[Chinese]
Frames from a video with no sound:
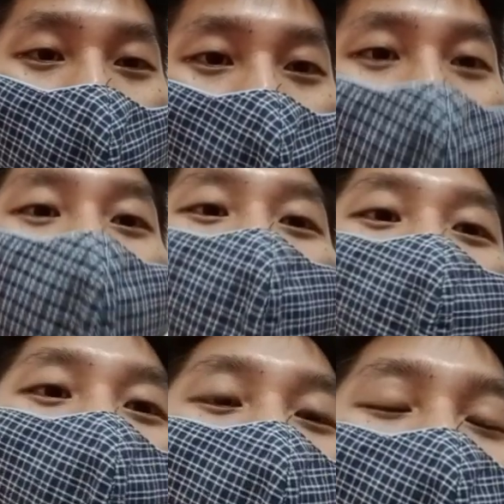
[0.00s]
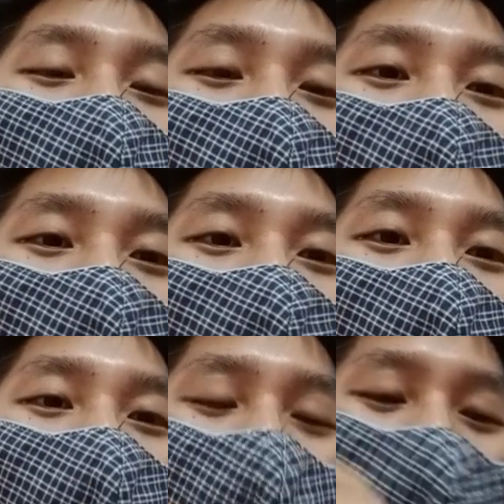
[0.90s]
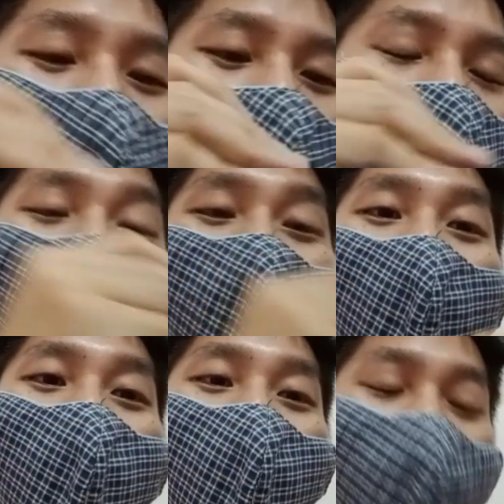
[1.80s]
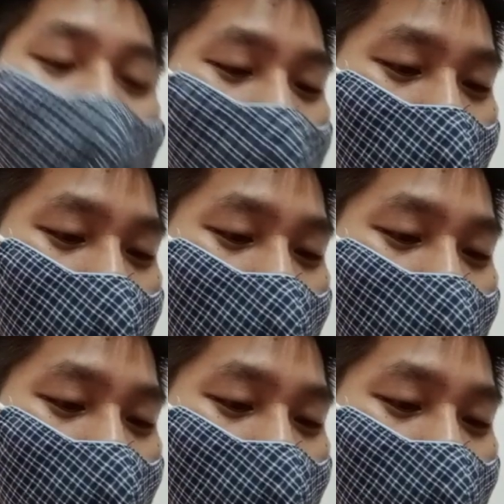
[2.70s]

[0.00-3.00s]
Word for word: 跟你的国家